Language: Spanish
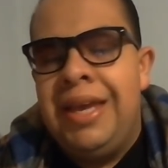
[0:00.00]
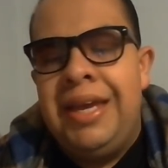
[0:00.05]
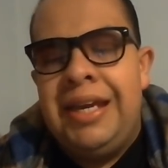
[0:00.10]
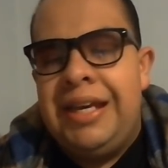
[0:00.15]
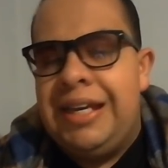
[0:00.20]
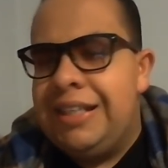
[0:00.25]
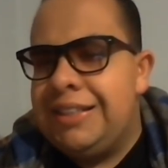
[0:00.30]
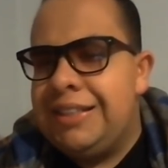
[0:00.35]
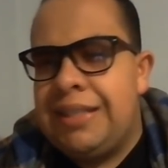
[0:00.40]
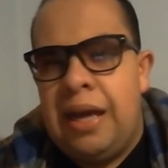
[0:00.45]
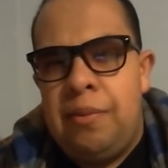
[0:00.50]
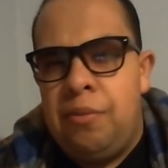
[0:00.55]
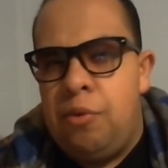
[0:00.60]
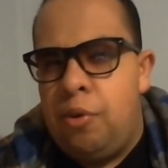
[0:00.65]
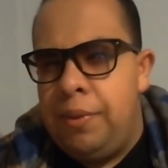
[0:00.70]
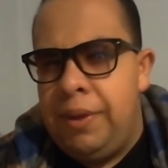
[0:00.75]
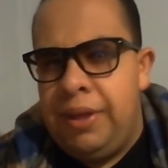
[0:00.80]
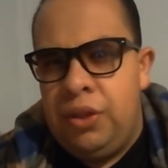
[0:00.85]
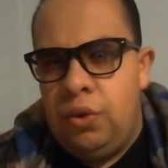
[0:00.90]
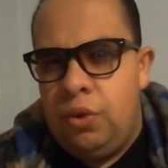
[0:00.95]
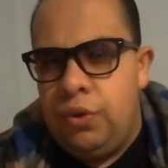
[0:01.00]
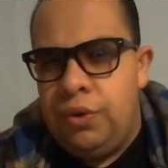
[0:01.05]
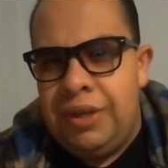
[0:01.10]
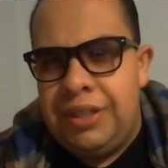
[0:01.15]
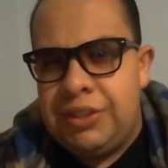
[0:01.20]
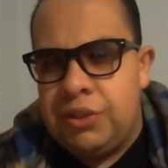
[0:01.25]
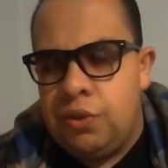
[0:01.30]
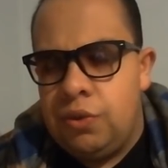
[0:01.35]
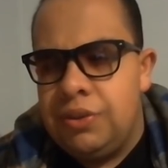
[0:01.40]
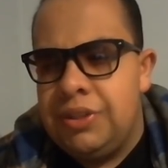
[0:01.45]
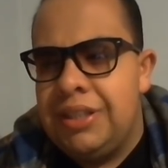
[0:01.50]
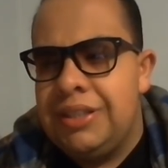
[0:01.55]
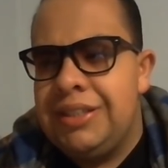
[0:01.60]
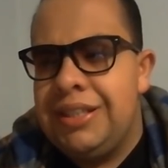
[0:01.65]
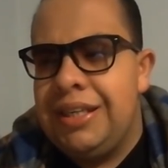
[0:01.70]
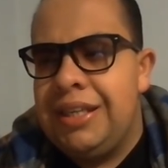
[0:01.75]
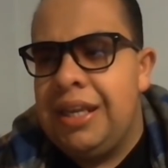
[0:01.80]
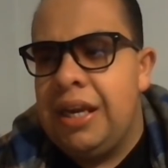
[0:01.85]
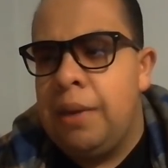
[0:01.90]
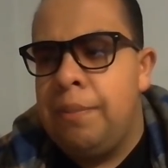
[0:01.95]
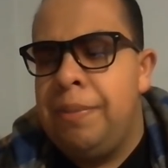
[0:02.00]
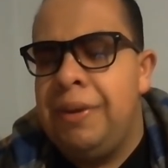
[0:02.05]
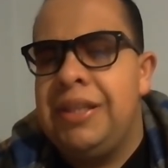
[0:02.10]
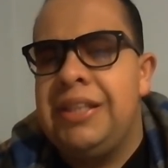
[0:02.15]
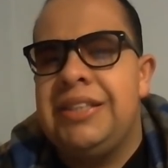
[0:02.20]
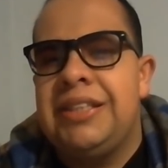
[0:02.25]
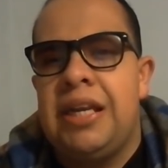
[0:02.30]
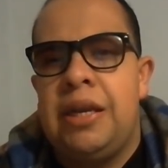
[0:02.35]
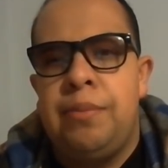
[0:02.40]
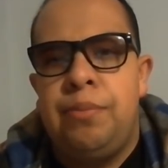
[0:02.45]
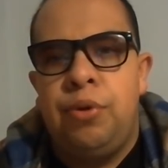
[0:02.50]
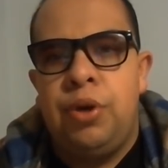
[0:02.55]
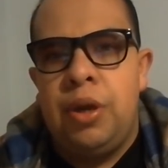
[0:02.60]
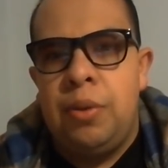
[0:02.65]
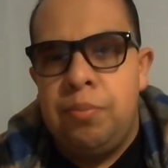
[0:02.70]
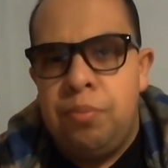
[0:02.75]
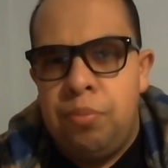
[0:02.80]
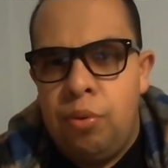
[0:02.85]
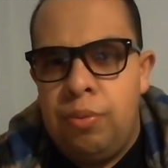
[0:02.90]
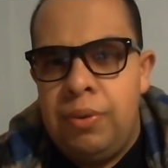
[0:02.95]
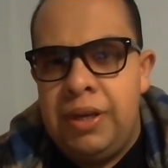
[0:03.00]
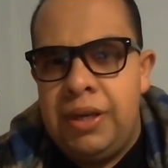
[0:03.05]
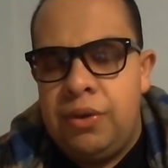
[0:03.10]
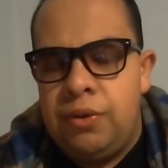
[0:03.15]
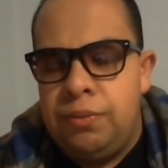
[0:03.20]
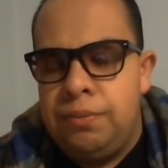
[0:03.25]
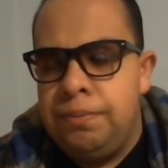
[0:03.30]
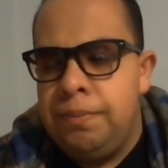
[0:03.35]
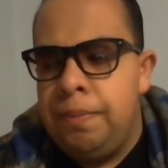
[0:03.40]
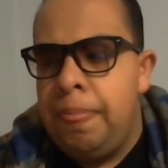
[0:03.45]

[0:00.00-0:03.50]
estaba moviéndole unas cosas y de repente se le pone en público.